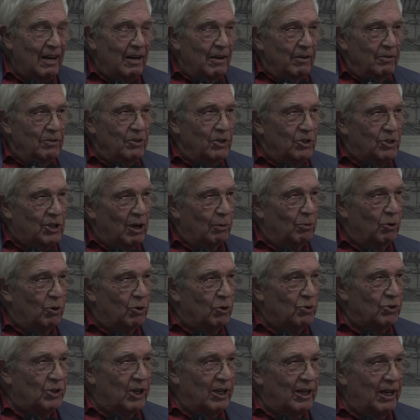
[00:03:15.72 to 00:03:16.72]
diciamo
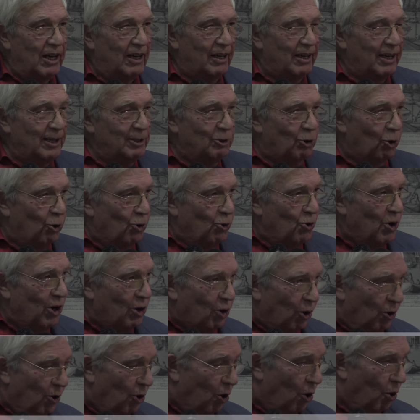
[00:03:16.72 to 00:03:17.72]
così, il ritorno
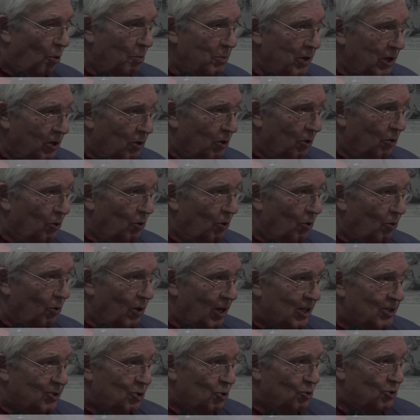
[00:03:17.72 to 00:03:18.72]
economico, no?
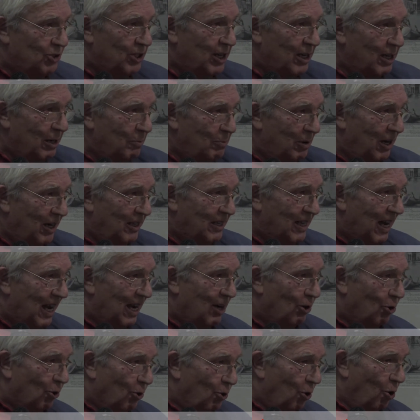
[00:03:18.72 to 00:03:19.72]
la sostenibilità
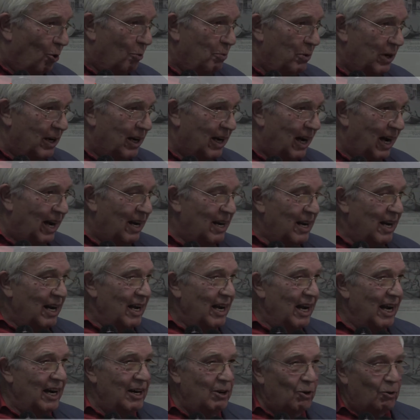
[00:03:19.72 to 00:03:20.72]
economica
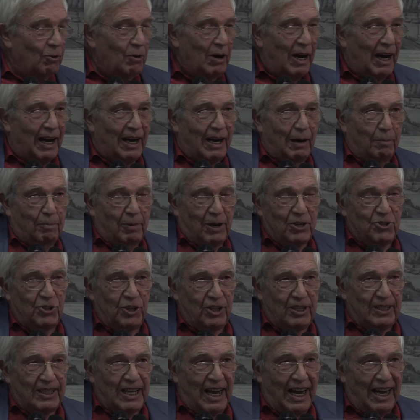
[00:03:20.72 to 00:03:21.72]
e non la
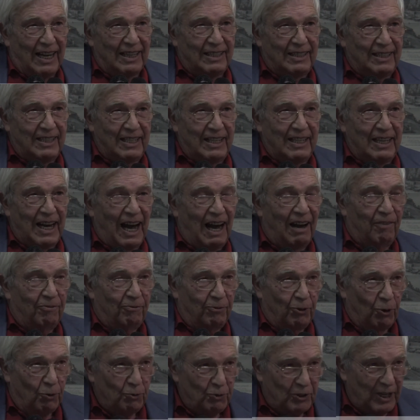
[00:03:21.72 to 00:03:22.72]
capacità di
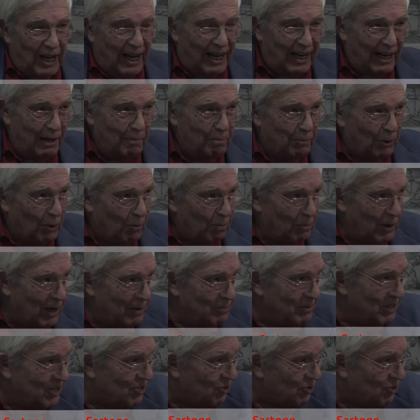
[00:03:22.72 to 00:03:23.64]
affrontare i problemi